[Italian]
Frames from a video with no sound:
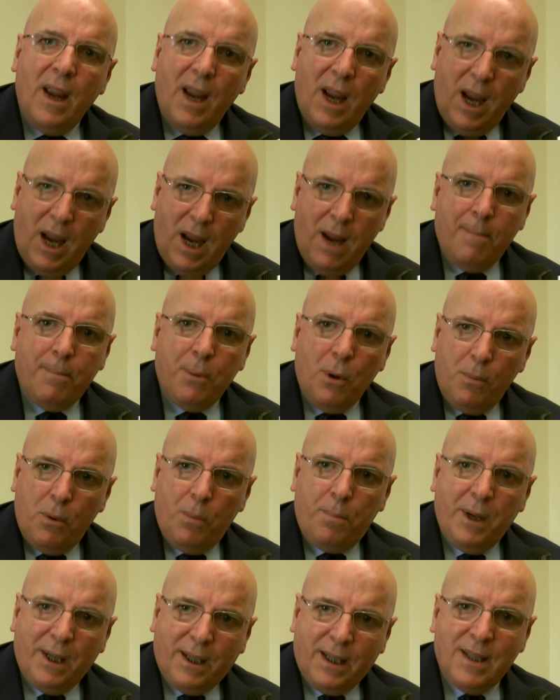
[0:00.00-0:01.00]
e
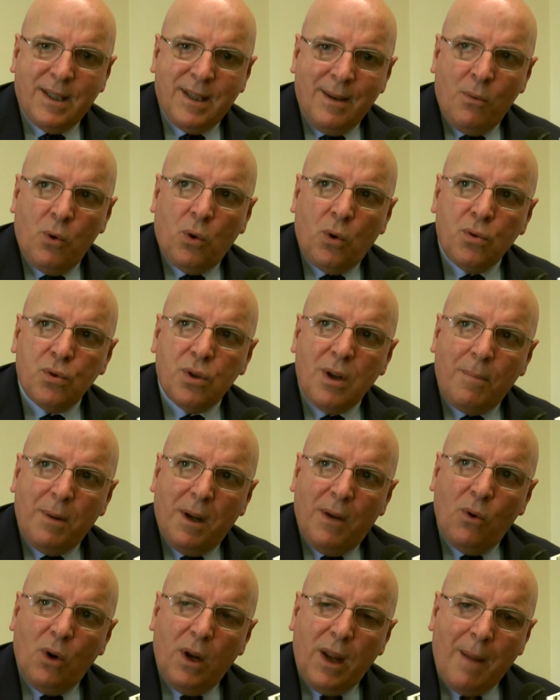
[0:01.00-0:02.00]
proprio perché siamo
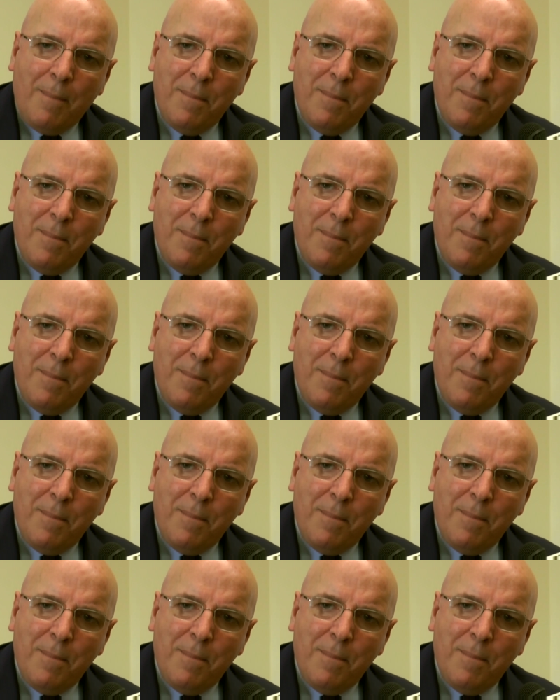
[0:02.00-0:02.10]
consapevoli